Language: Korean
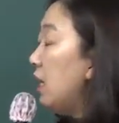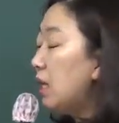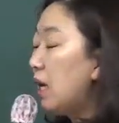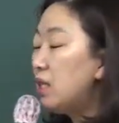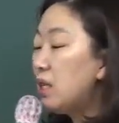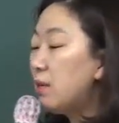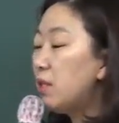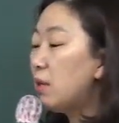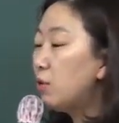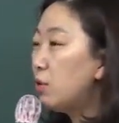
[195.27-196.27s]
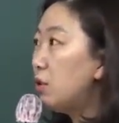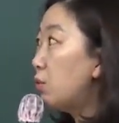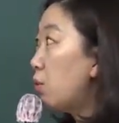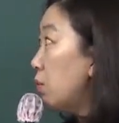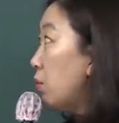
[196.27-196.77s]
탈질화 미생물은
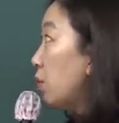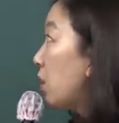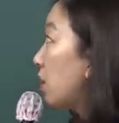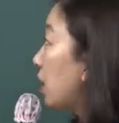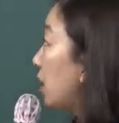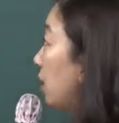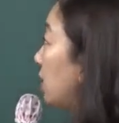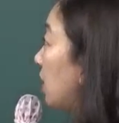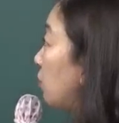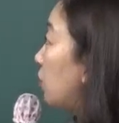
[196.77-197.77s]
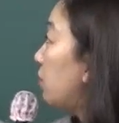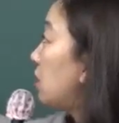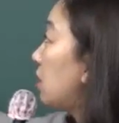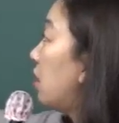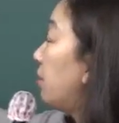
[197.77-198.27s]
종속영양계
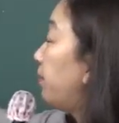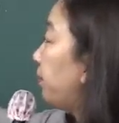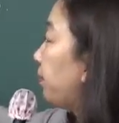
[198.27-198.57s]
미생물이면서